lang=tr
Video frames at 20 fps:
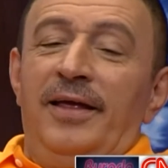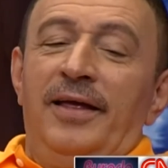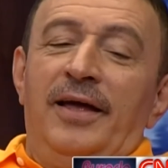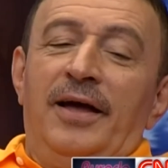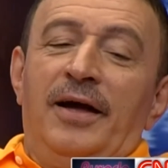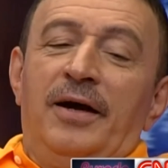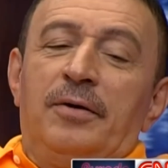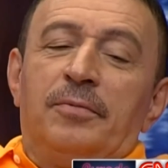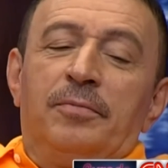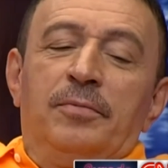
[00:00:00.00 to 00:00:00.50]

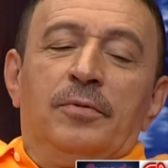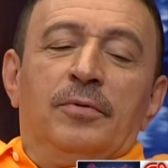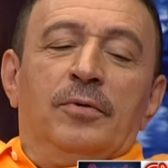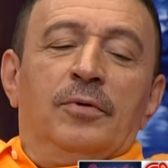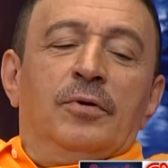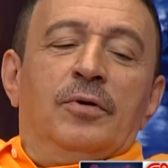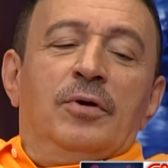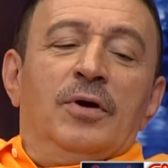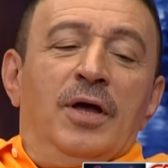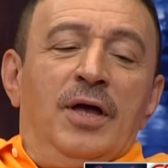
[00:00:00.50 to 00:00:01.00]
ya,
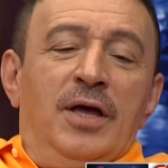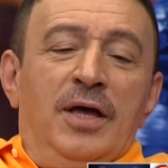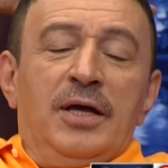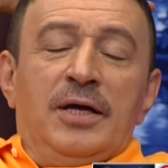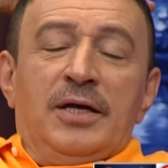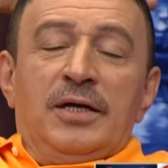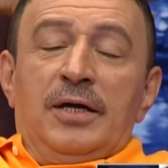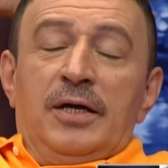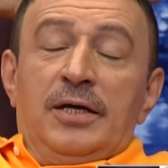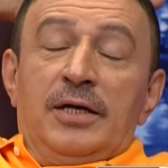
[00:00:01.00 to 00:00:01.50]
ya bir
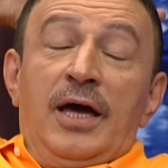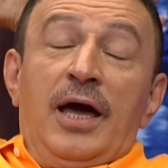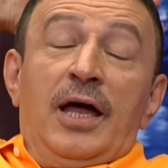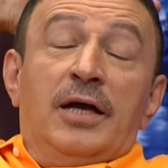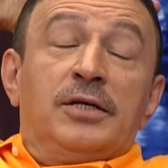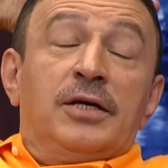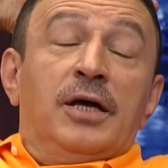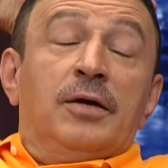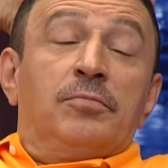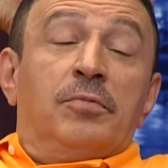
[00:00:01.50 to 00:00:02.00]
keresinde gel,
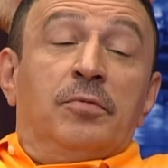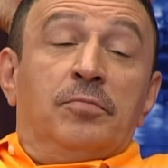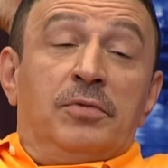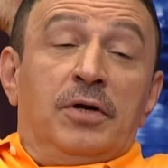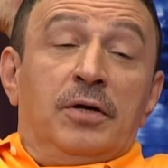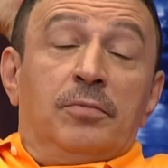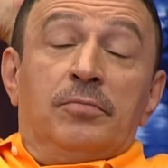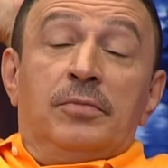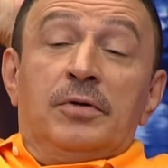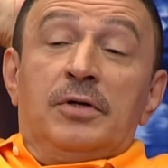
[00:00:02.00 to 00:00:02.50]
oral iletişmeye
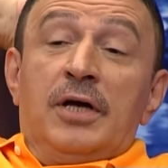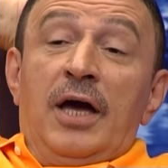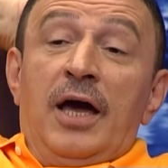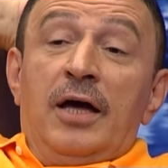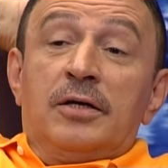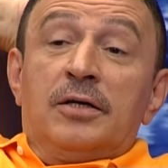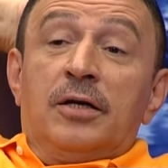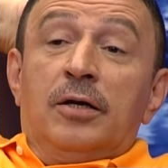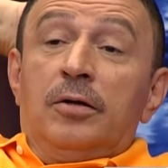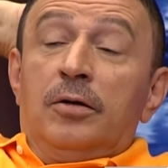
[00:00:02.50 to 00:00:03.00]
geldik gel,
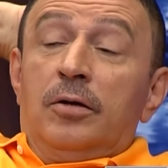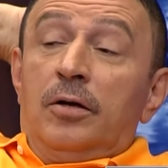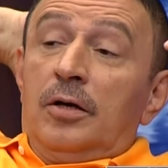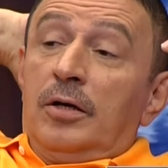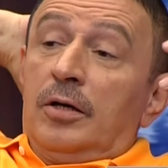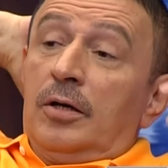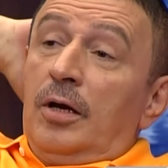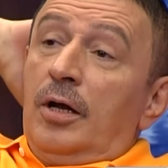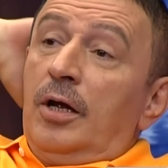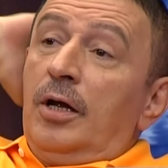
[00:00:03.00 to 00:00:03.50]
arkadaşlarla
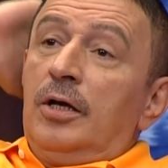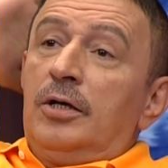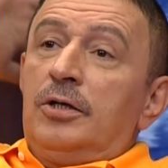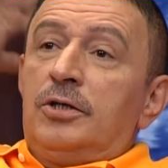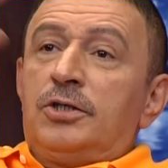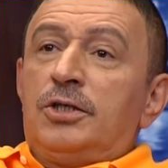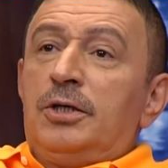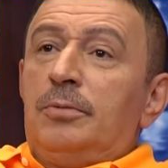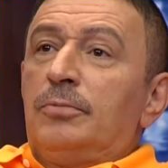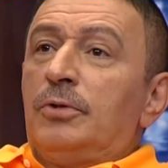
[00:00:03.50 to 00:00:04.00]
diye bir şeyim vardı.
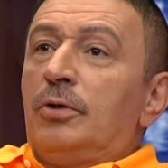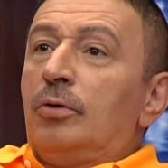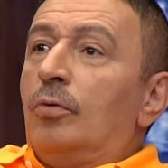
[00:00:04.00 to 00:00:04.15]
Şimdi